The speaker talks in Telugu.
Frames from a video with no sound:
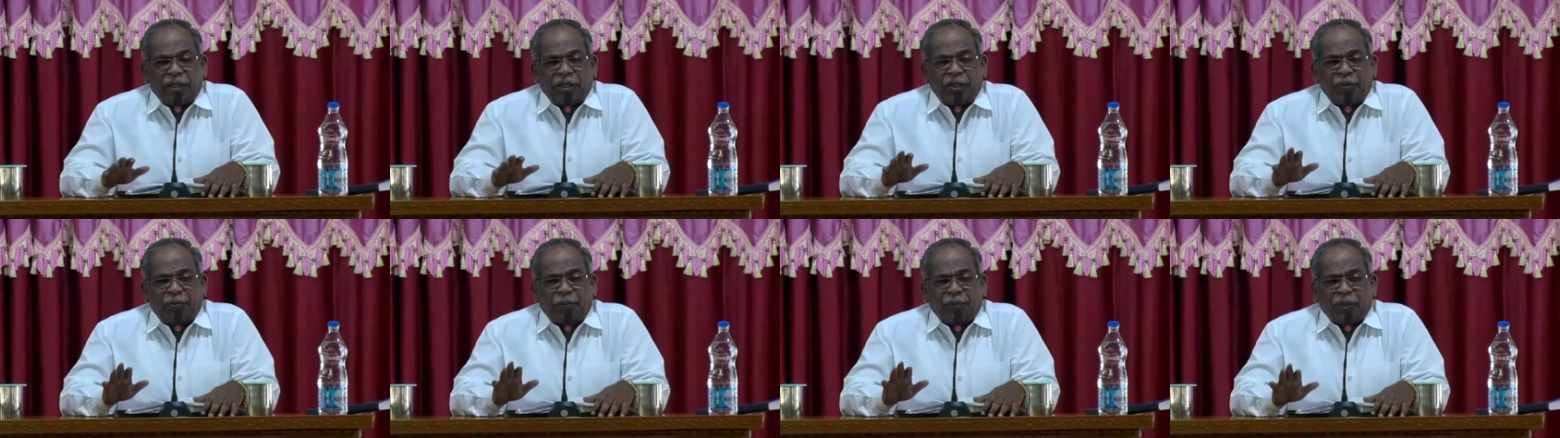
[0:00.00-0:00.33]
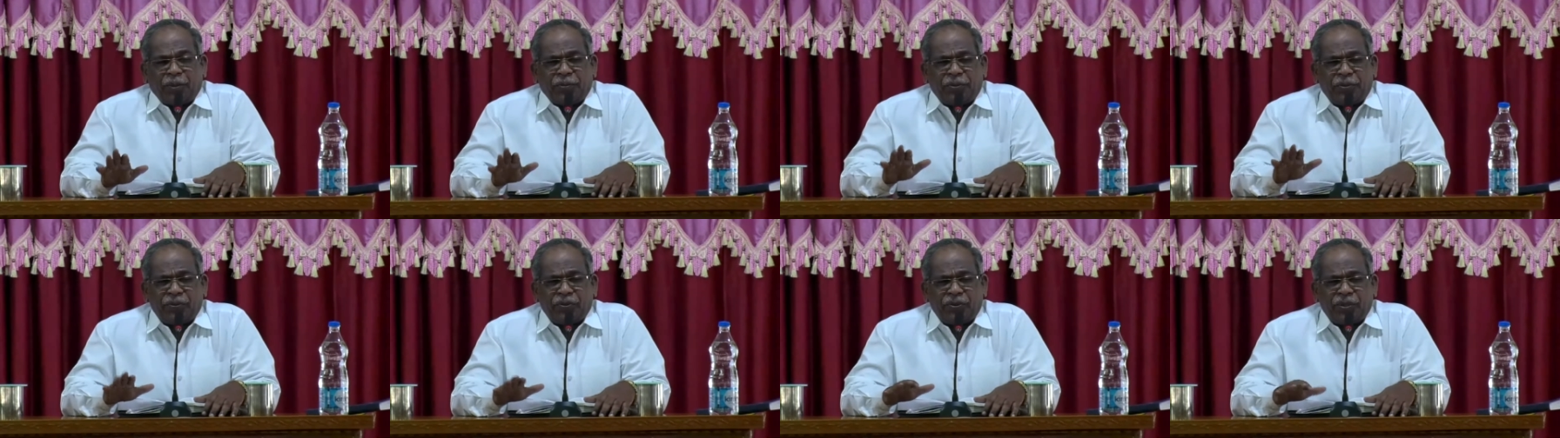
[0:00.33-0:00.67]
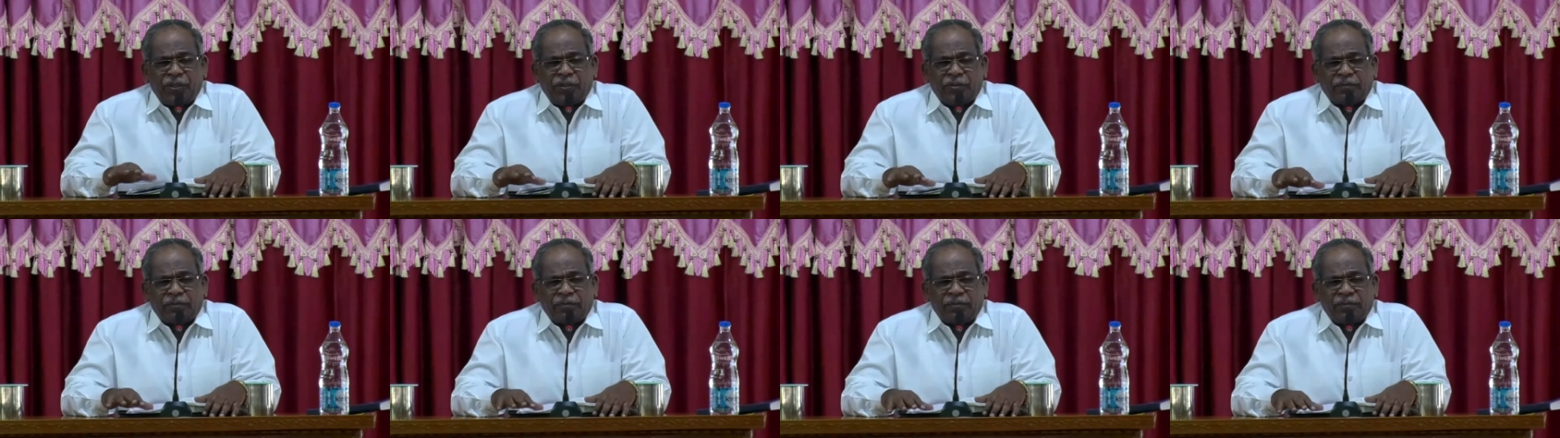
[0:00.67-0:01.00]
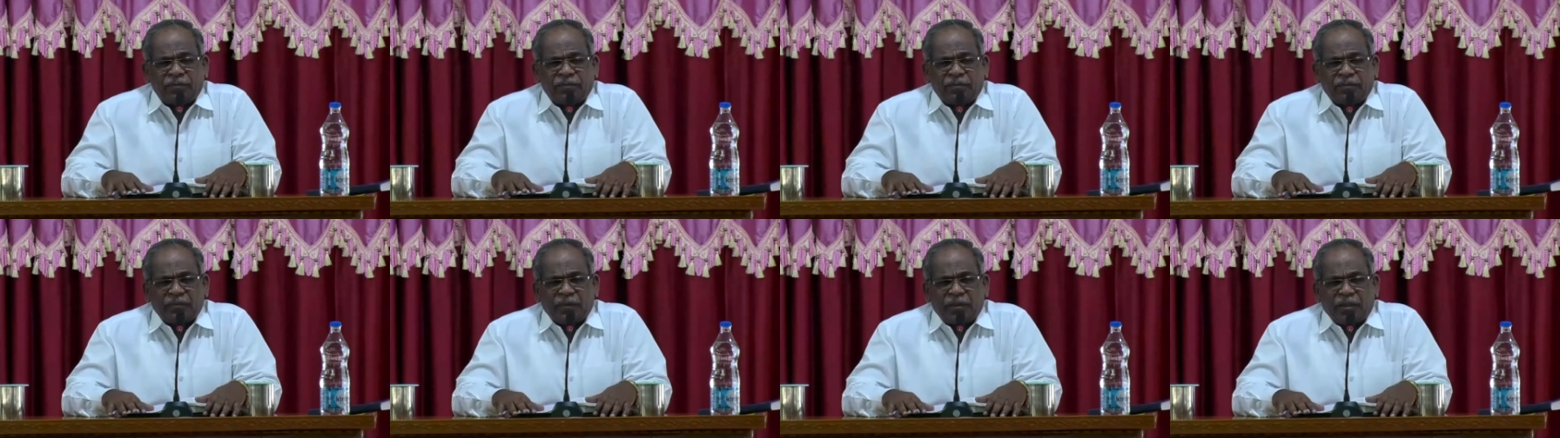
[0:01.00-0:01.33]
ఈ ప్రభు దినం
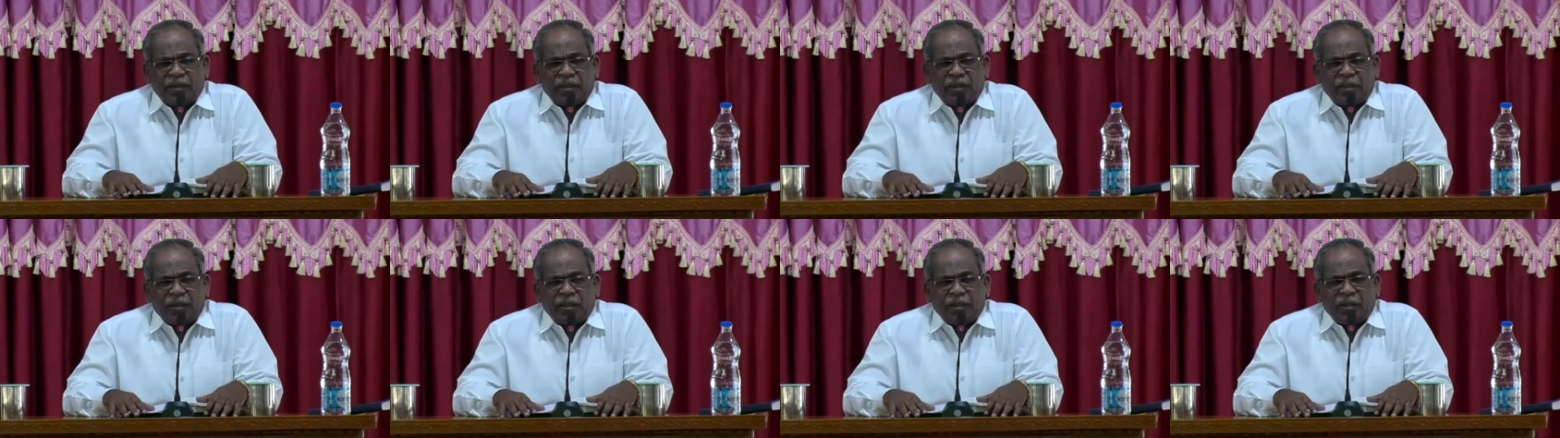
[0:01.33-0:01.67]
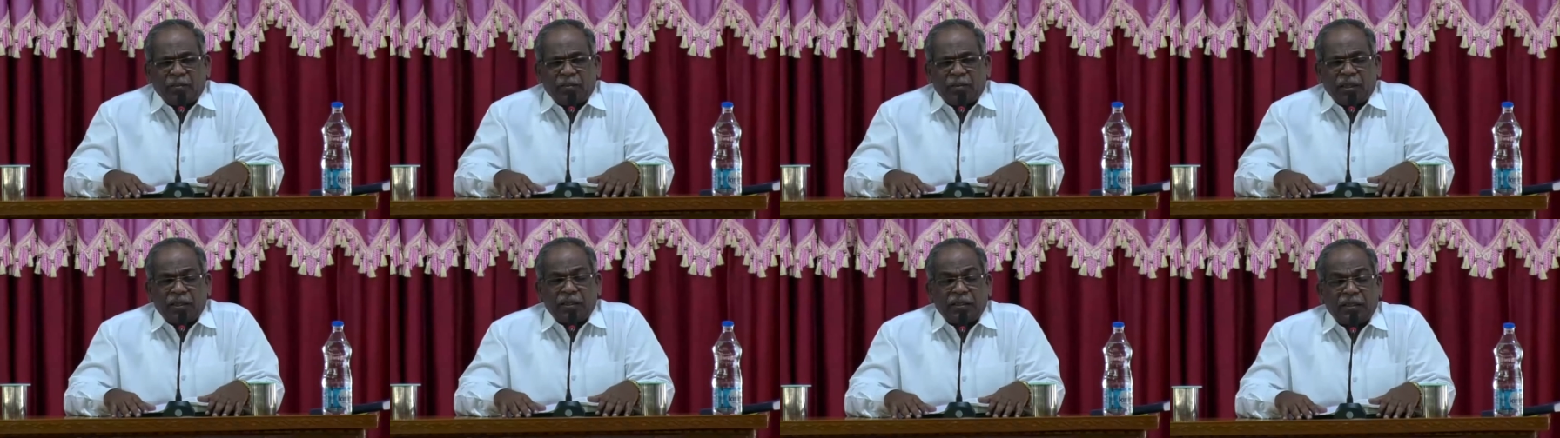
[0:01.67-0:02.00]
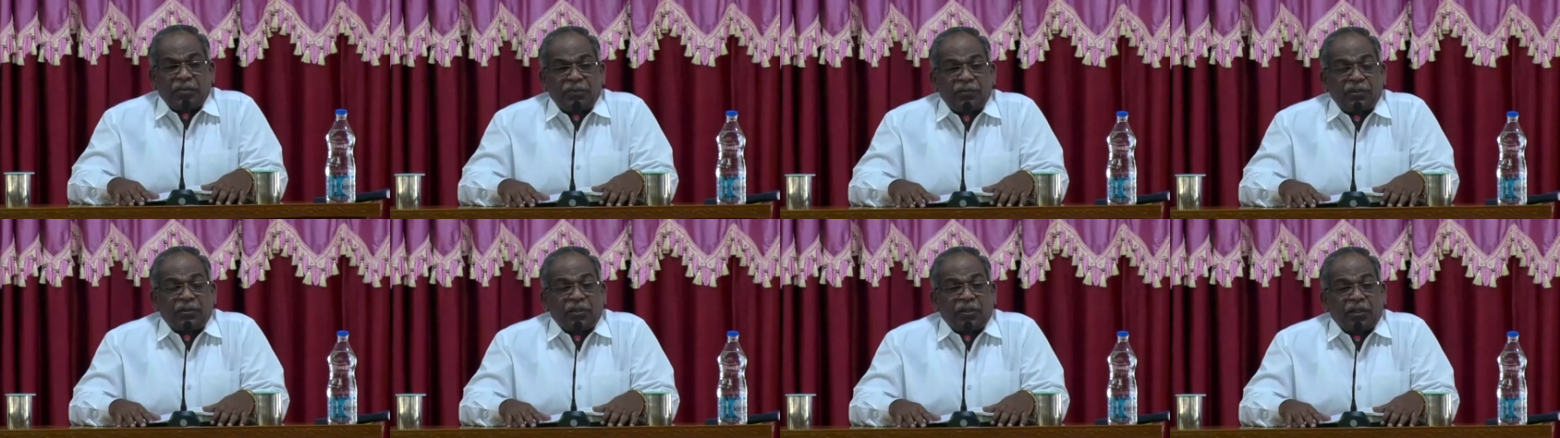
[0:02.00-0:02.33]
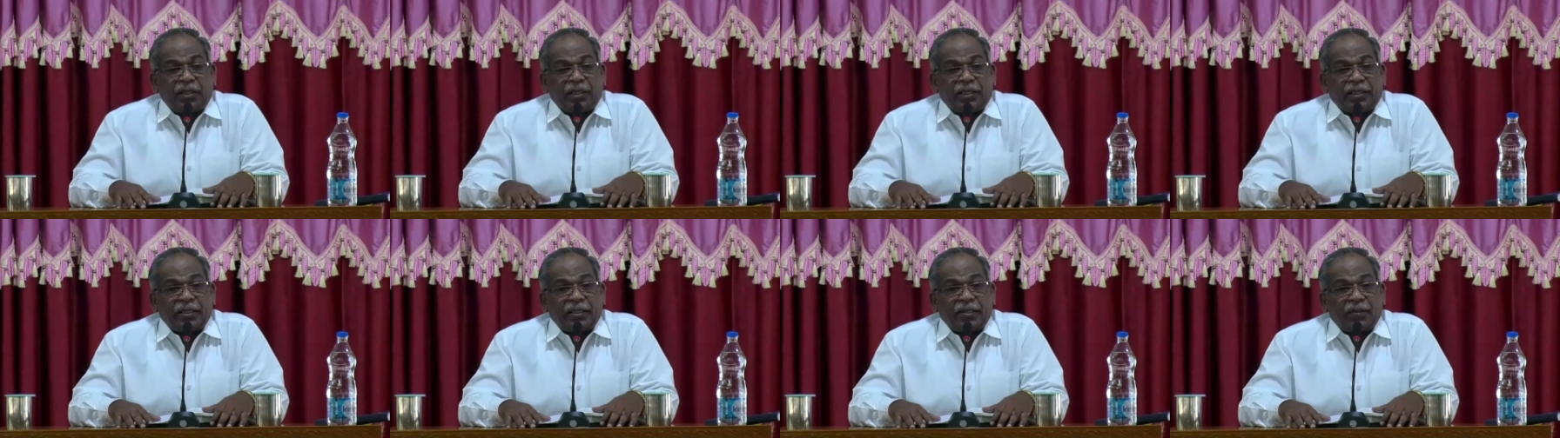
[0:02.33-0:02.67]
మన
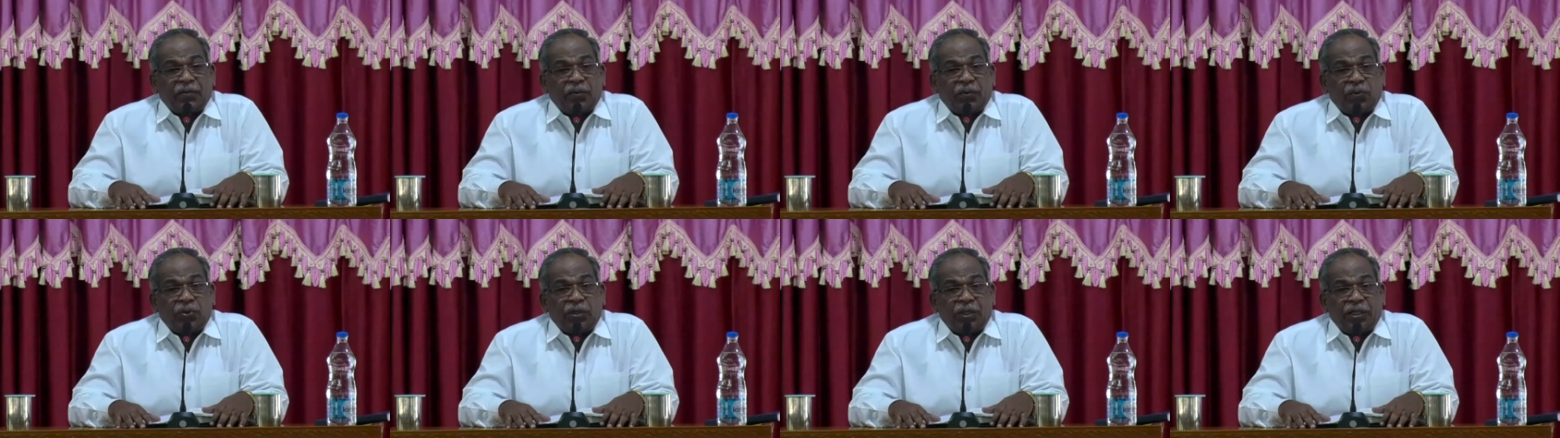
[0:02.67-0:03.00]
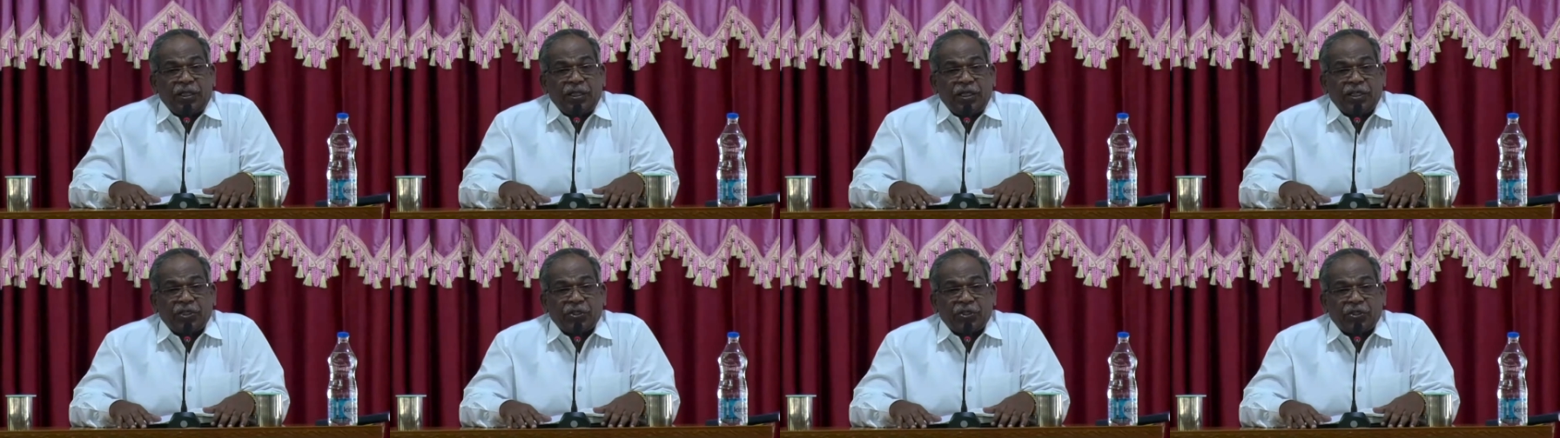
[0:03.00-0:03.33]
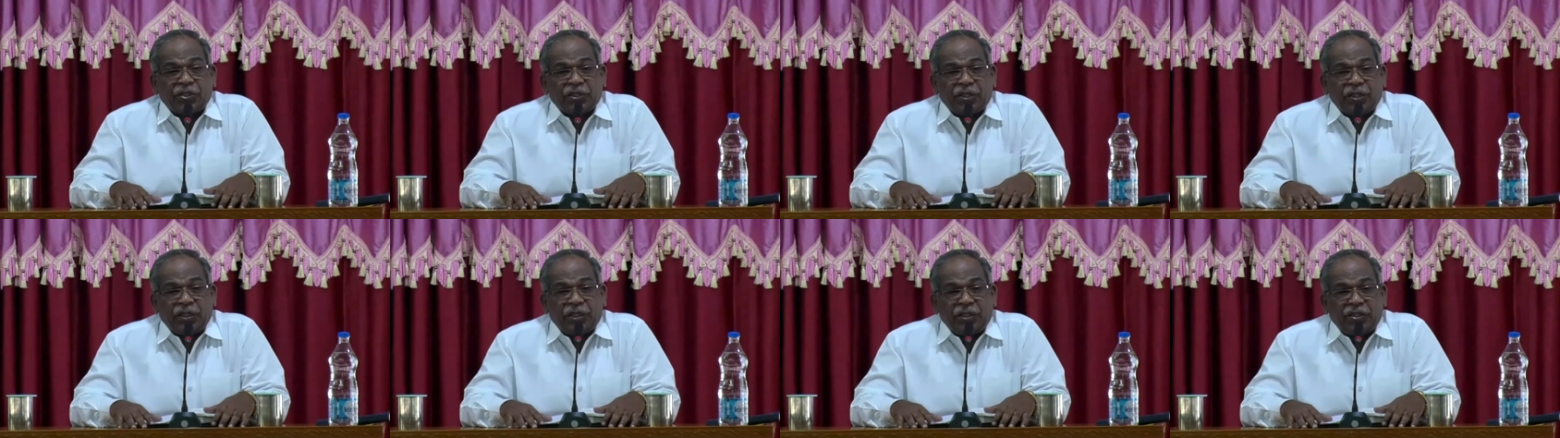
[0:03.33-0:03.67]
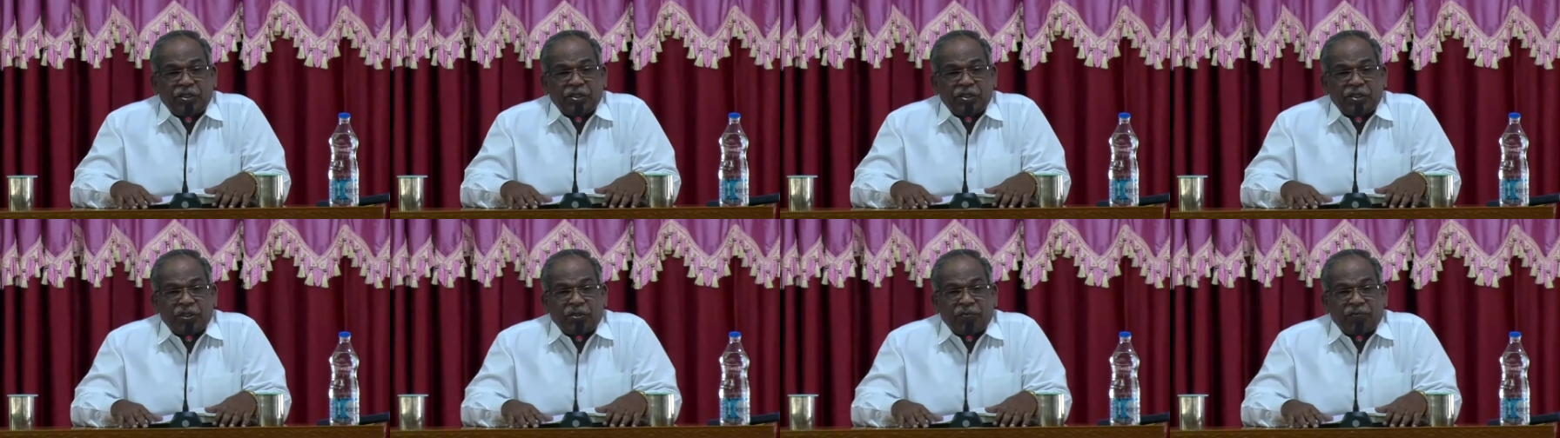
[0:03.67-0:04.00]
జీవితాలకి ఓ నిరీక్షణ
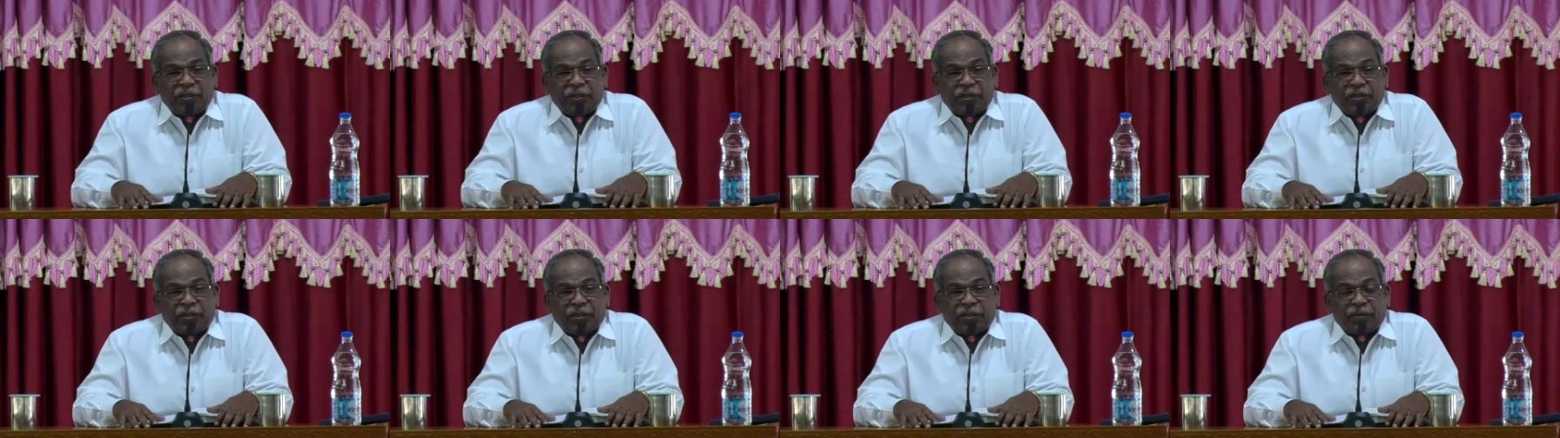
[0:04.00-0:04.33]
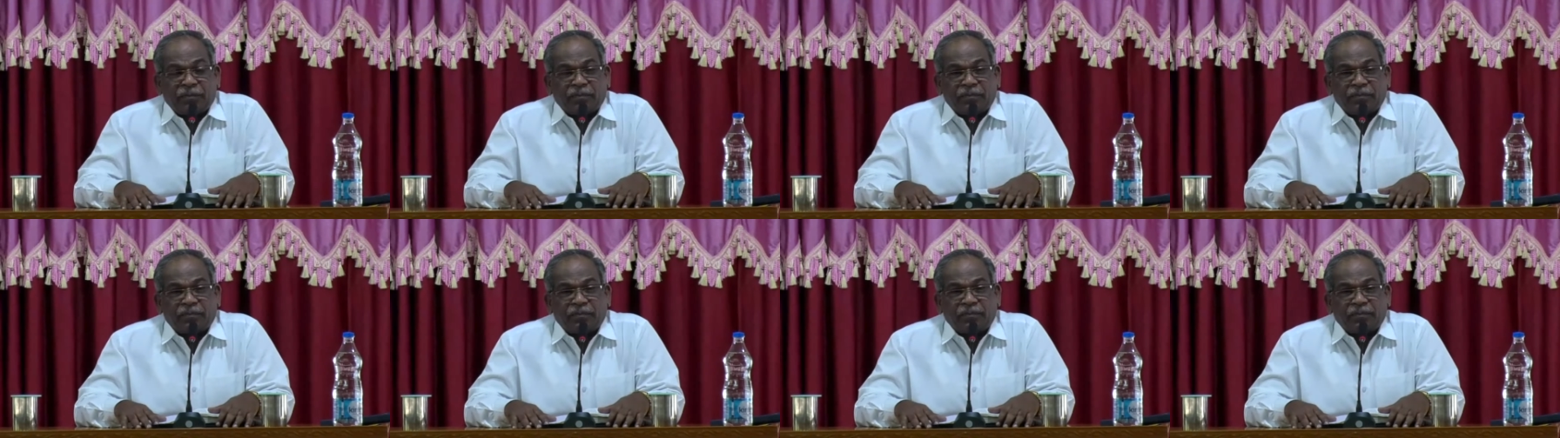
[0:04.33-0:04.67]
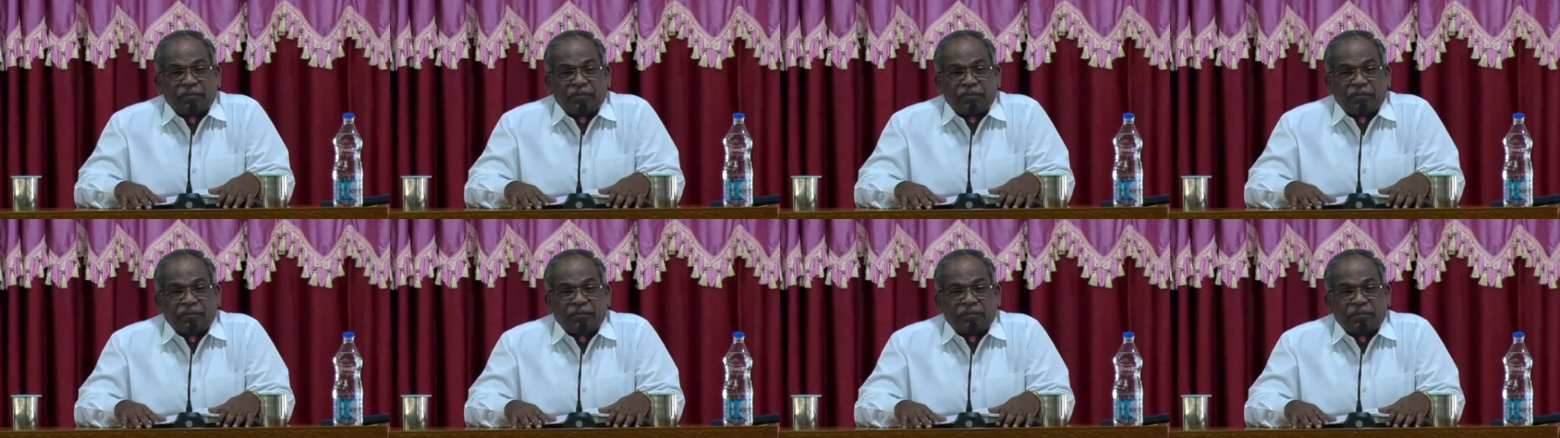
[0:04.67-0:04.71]
ఇచ్చినటువంటి దినం